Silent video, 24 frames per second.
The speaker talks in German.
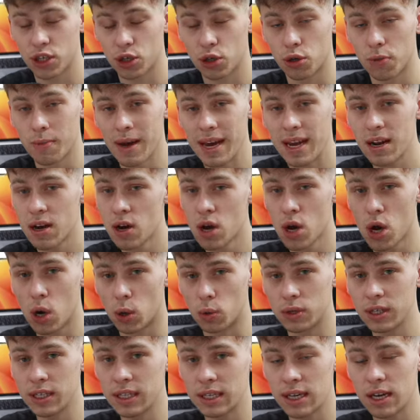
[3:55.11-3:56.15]
Domain und
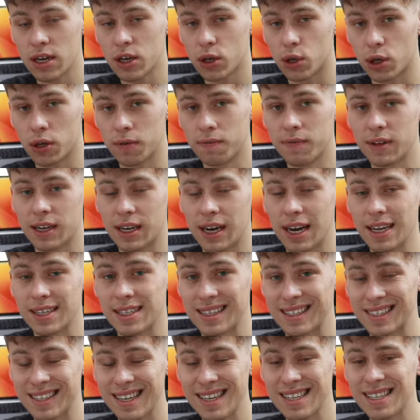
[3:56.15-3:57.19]
diese könnten wir
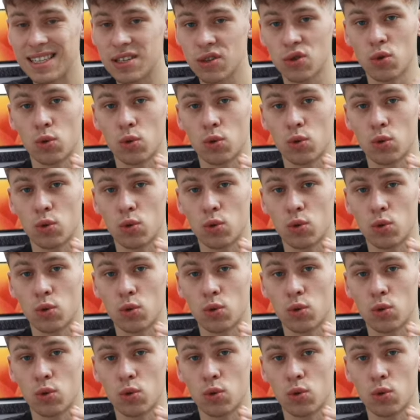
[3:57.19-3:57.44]
letztendlich testen,